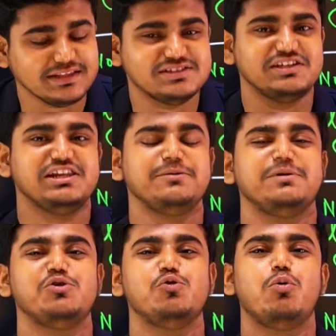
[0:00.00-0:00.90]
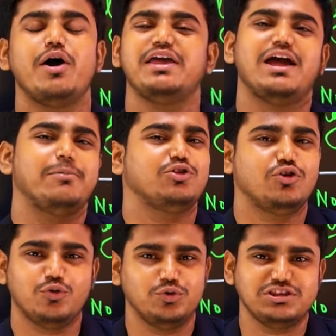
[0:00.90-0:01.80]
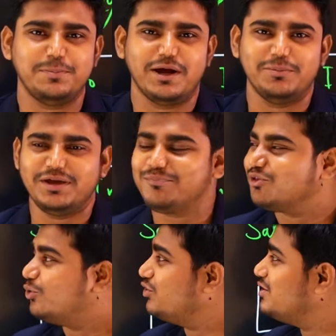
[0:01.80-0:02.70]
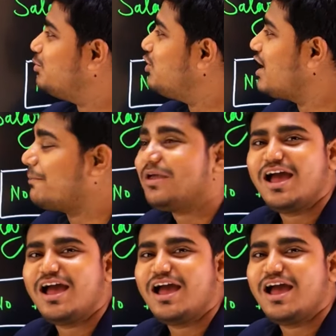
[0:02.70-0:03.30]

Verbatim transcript: ছেলে মেয়ে উভয়ে আবেদন করতে পারবে ওই যে বললাম